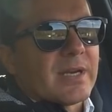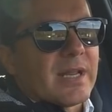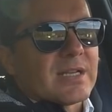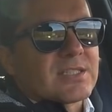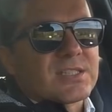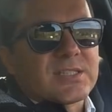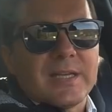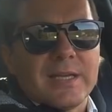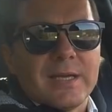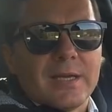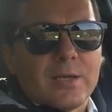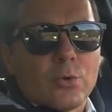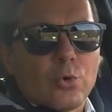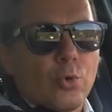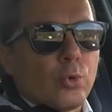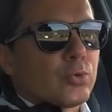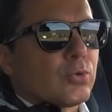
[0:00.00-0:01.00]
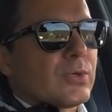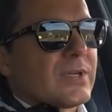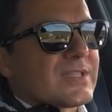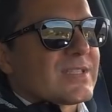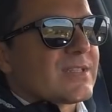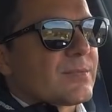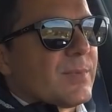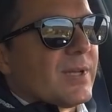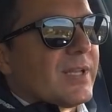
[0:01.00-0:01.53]
araçta koltuk
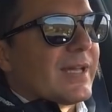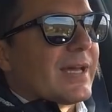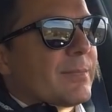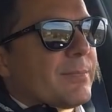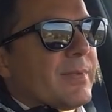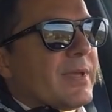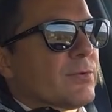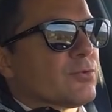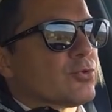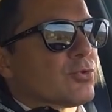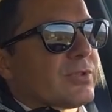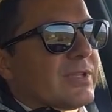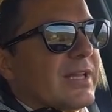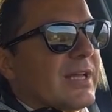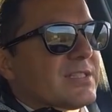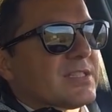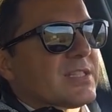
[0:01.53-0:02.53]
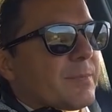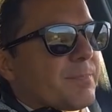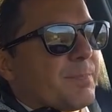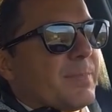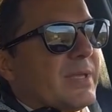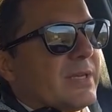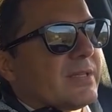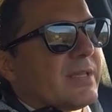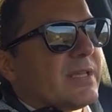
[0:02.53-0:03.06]
ısıtmalar mevcut değil ancak
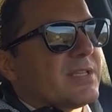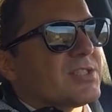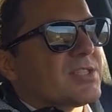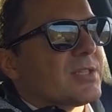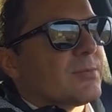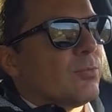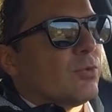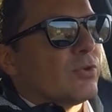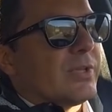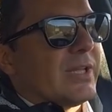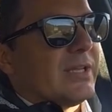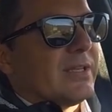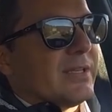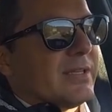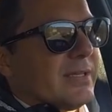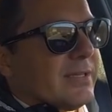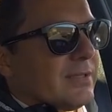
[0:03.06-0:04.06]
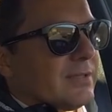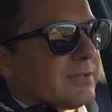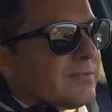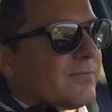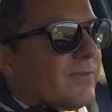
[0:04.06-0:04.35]
bir değişik modelini